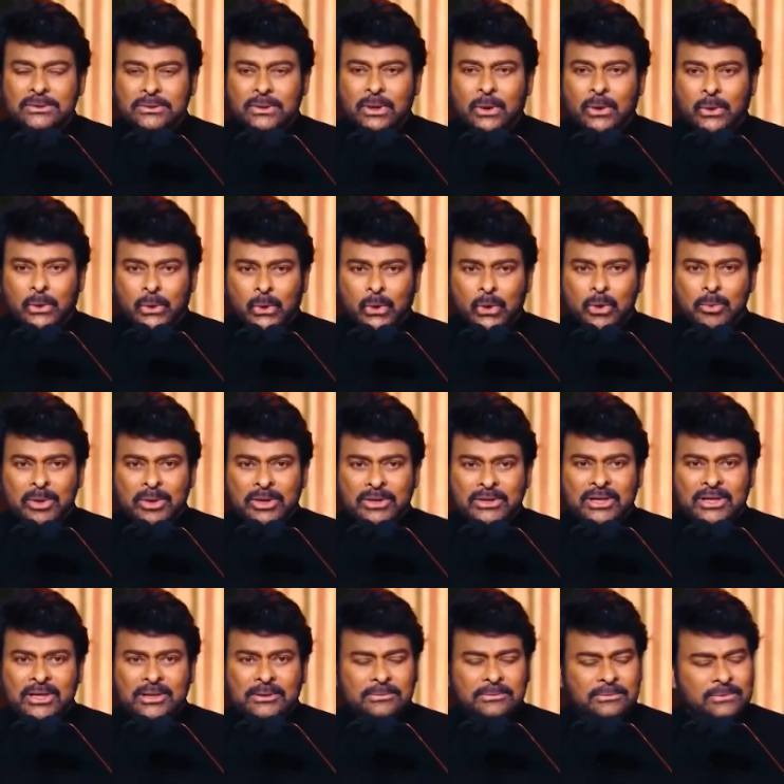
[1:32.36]
గతుల రోడ్డు మీద
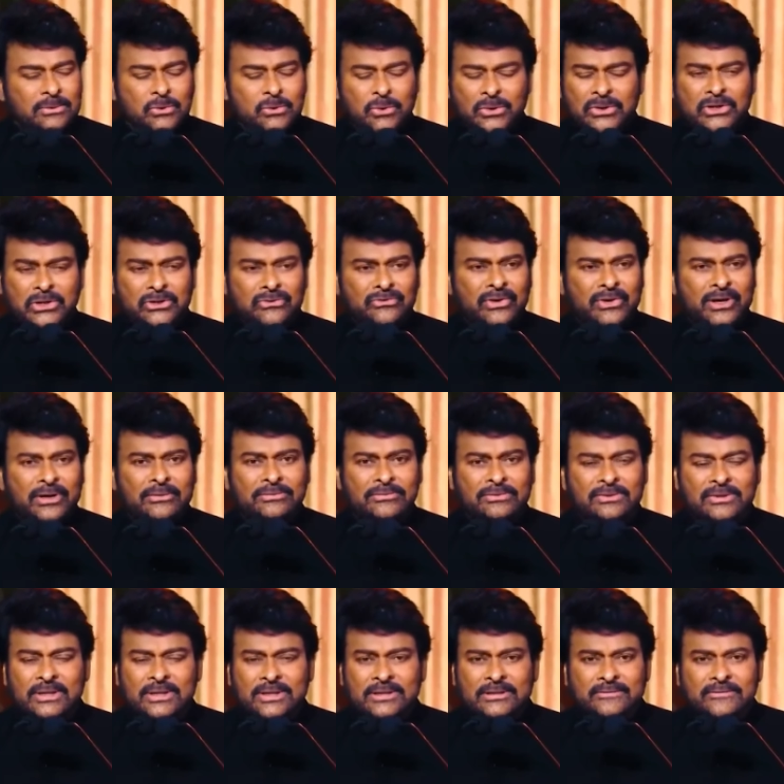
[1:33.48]
ట్వంటీ ఫైవ్
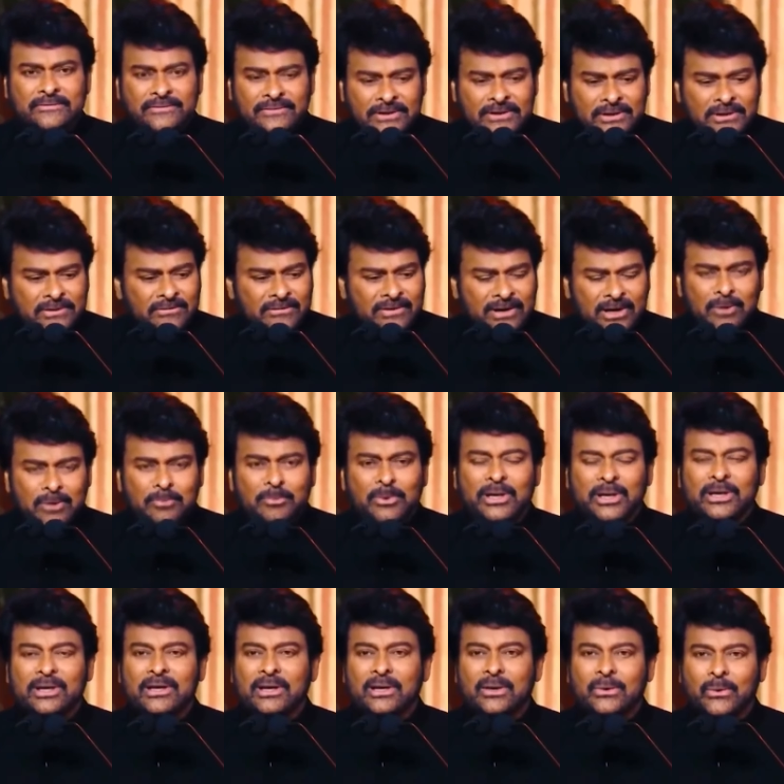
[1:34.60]
థర్టీ ఫీట్ వెడల్పు
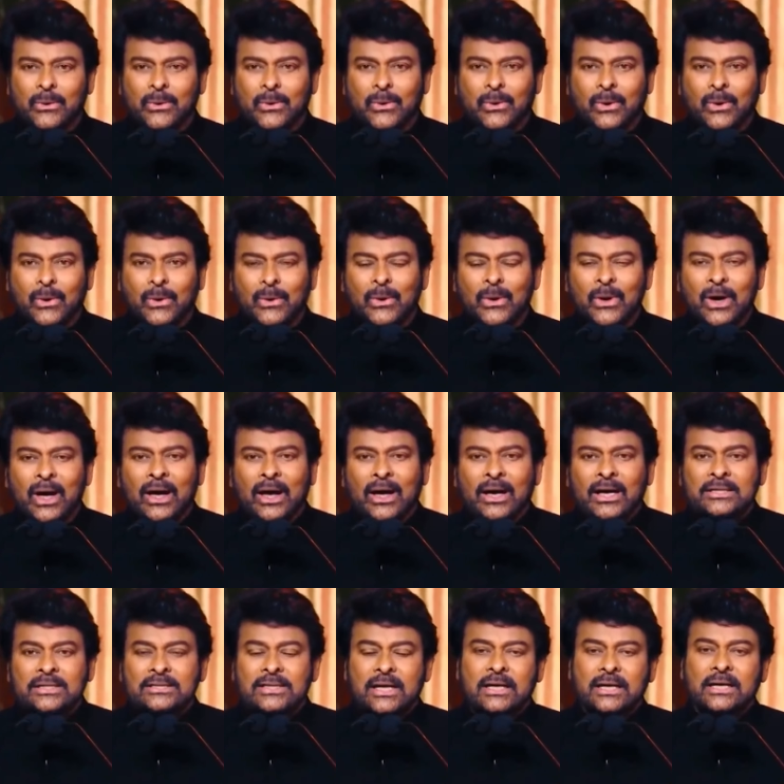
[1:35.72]
లేని ఆ రోడ్లో
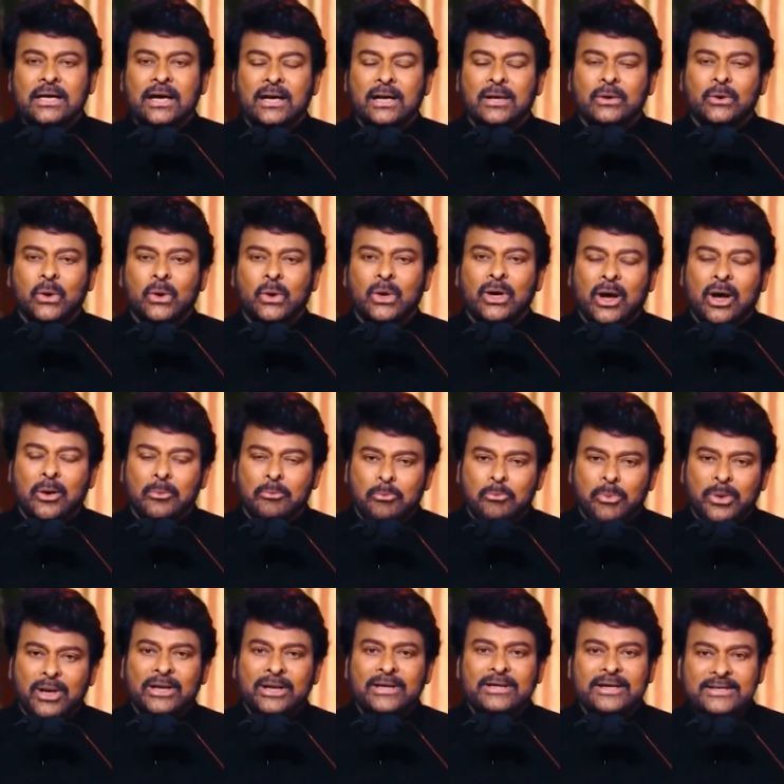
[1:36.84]
సరిగ్గా అనుకోకుండా
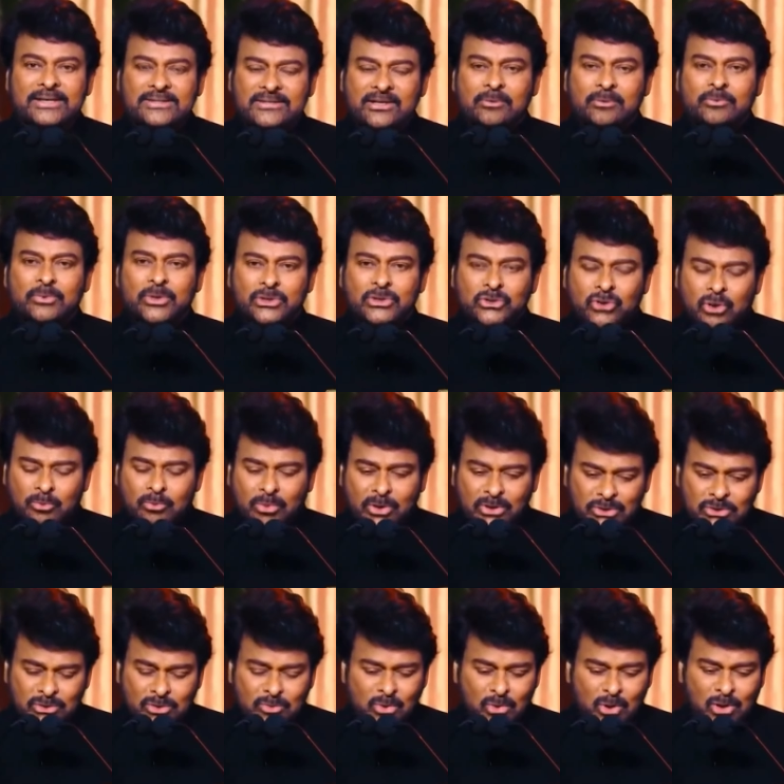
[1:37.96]
అప్పుడే నర్సాప్ నుంచి ఒక
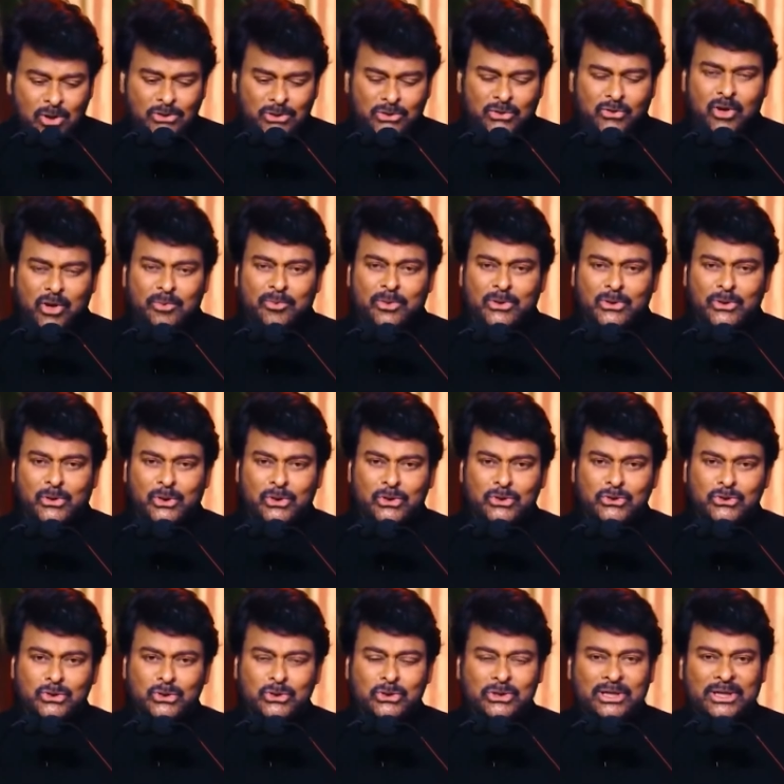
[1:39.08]
బస్సు మొగలుతు వైపు ఎదురు
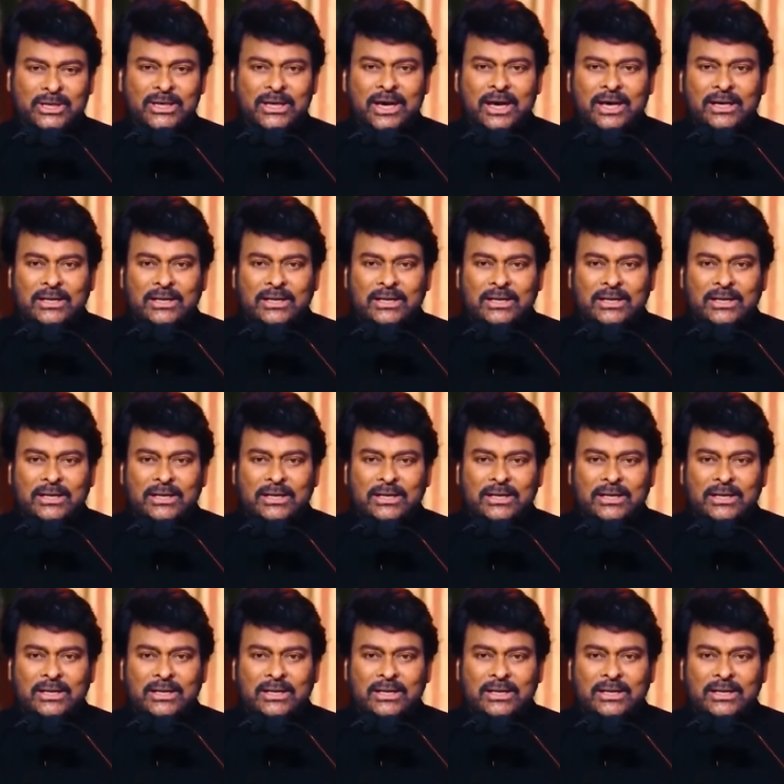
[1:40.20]
వస్తుంది